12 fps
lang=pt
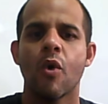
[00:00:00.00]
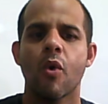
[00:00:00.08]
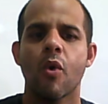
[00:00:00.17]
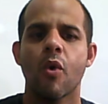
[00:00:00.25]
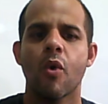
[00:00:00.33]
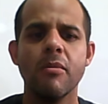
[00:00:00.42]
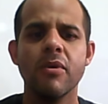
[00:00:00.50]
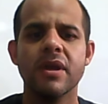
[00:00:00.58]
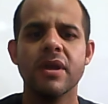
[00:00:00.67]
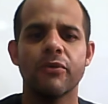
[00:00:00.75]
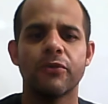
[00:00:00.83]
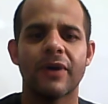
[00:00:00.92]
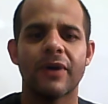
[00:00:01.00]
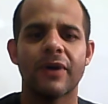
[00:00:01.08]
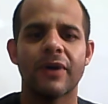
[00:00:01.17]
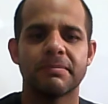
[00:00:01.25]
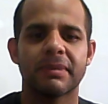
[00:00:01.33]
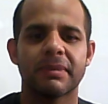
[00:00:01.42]
como que eu
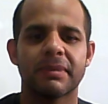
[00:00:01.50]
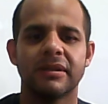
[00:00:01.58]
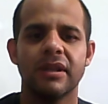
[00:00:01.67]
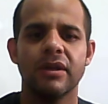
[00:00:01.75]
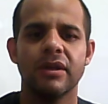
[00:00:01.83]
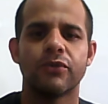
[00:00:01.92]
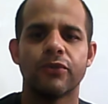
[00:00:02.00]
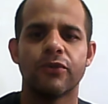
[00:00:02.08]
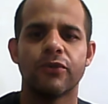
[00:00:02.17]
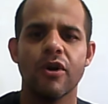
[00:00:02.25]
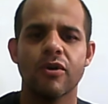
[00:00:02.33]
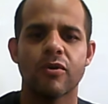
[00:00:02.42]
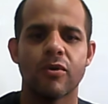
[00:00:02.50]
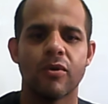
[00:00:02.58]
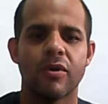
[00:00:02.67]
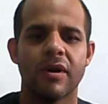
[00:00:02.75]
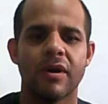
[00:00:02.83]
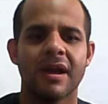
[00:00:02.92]
faço para manter o foco,
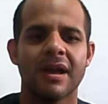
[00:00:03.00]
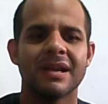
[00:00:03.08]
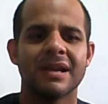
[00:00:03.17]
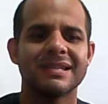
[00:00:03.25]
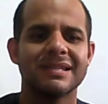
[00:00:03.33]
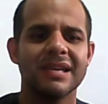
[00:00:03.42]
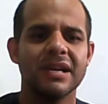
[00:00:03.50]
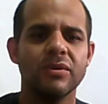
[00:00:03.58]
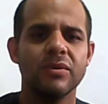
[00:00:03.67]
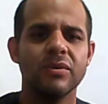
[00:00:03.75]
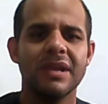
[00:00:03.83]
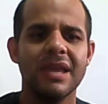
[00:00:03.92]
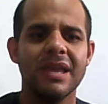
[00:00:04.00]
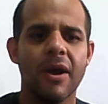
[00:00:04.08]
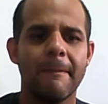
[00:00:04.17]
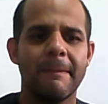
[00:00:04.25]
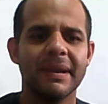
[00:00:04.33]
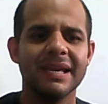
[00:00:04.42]
sendo que eu
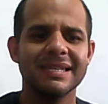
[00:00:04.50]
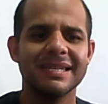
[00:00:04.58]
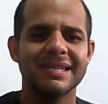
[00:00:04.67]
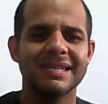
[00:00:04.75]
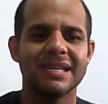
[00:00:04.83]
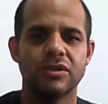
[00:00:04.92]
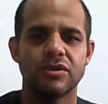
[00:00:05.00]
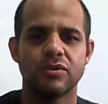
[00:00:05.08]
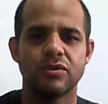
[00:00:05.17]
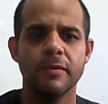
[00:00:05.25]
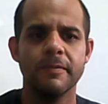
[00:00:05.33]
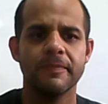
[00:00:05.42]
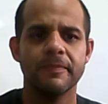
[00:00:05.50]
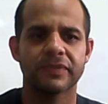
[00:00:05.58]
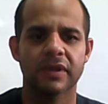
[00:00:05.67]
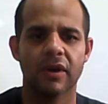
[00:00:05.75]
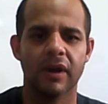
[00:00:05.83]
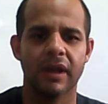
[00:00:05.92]
preciso,
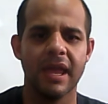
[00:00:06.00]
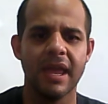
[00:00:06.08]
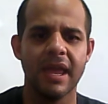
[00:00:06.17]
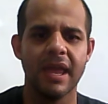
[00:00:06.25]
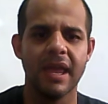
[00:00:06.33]
ok,